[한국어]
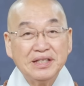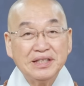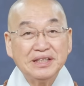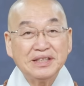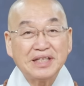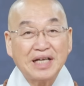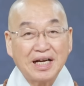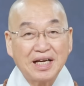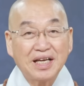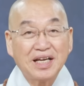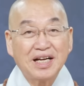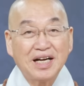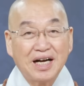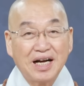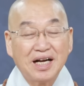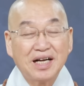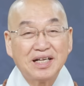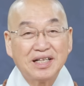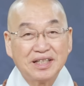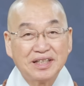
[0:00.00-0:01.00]

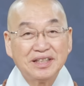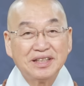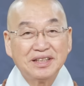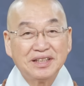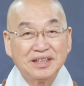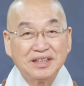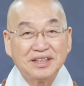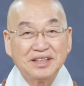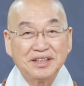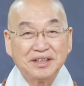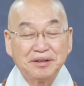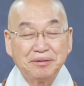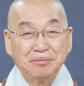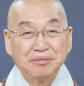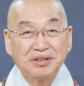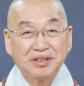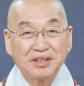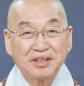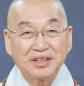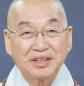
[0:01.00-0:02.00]
자기가
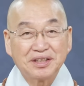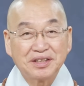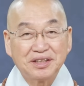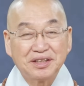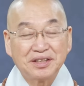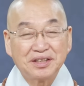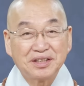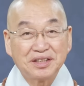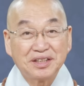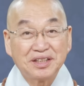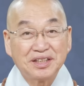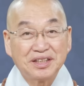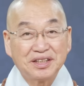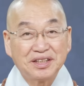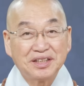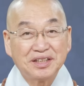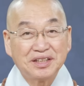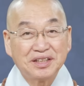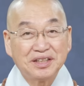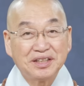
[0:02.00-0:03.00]
지금은 그
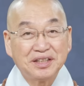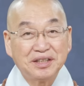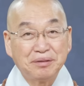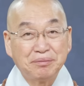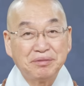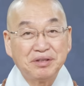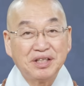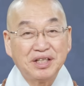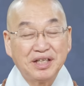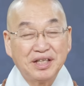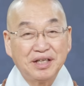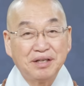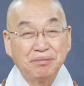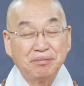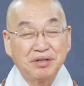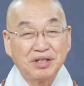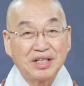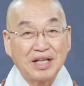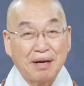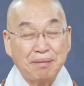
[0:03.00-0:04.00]
시어머니니
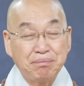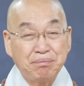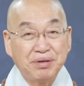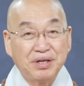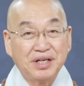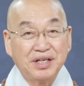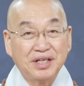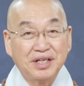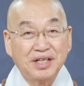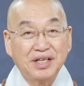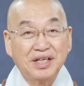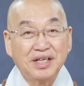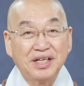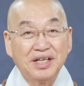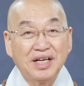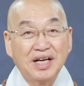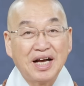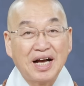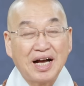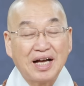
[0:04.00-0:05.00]
뭐 남편이니
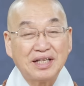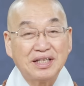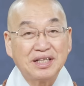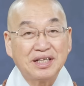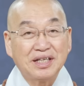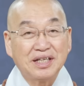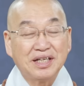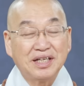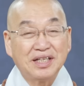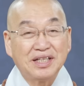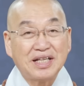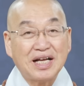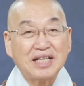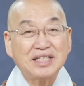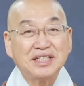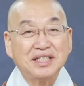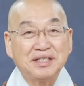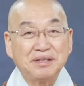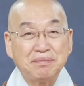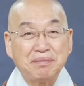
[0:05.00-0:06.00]
아들이니
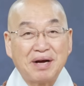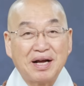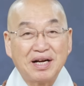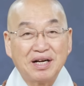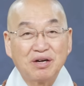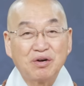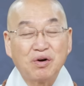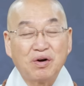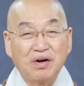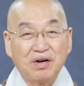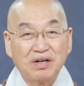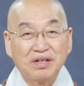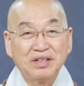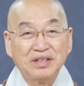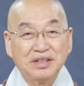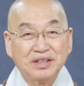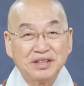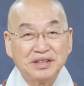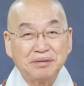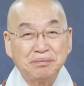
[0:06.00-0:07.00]
따지지 말고
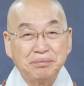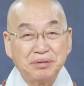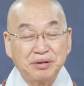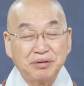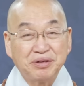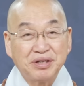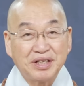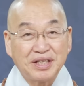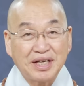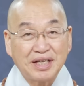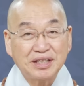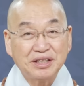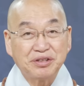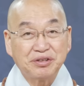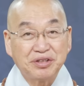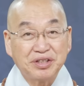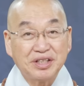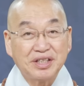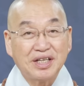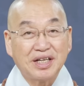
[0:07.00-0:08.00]
지금 병원에
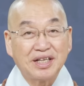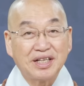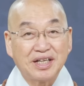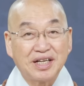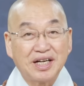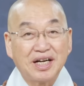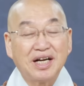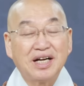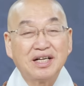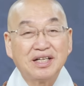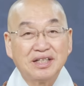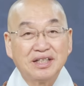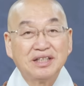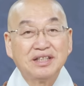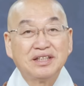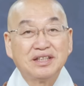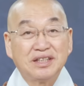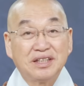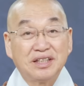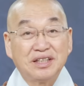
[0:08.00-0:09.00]
다니고 있다니까
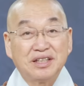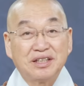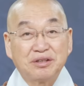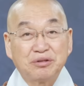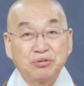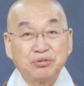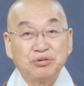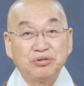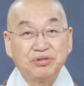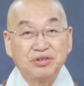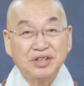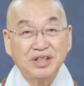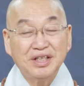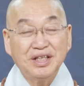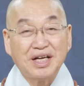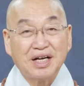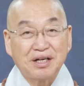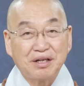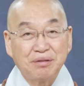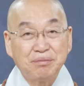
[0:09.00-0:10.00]
어,
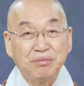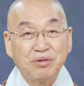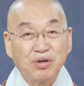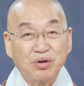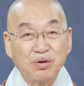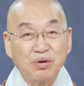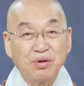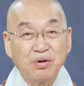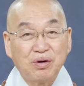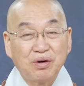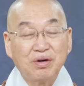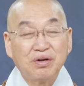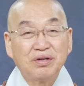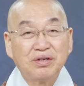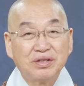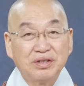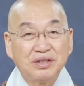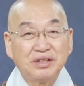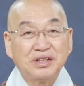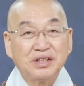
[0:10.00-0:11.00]
꾸준히 약을 먹고
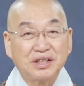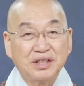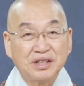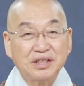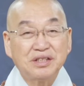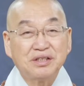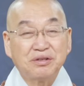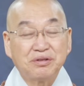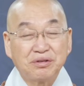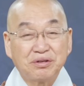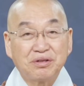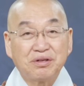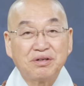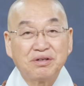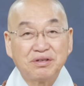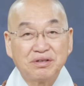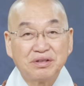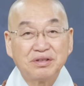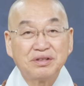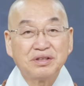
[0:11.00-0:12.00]

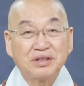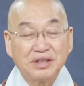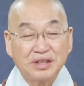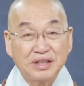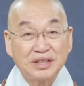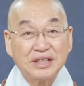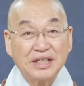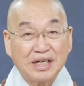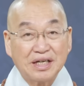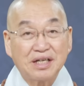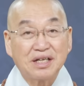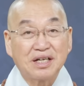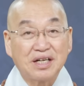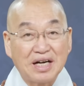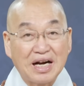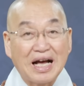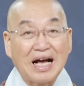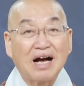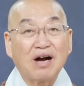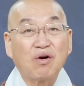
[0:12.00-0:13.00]
정기적으로
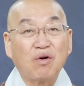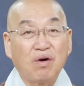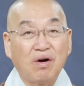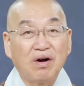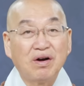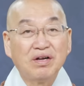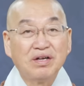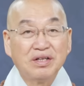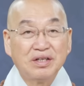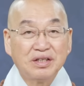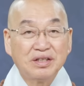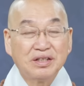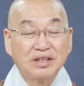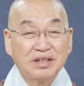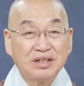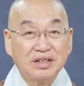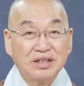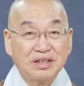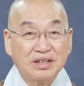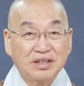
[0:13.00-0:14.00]
체크를 하고
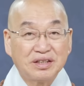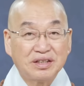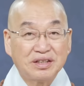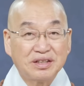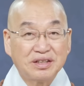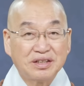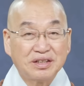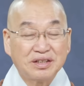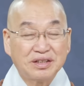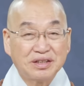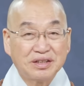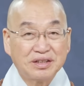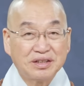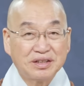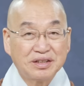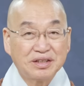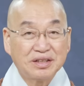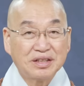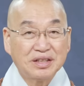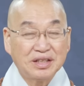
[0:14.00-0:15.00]
어,
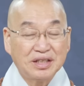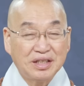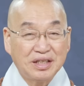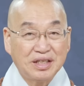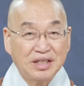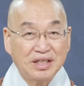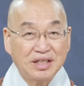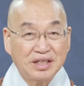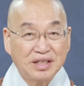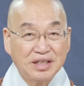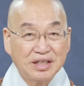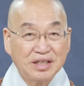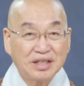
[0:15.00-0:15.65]
이